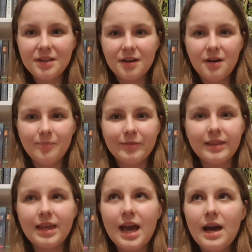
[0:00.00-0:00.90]
to
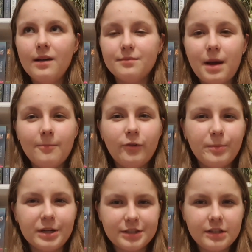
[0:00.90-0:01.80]
ja mam
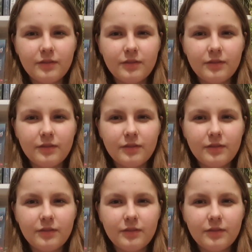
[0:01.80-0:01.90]
wyobrażenie,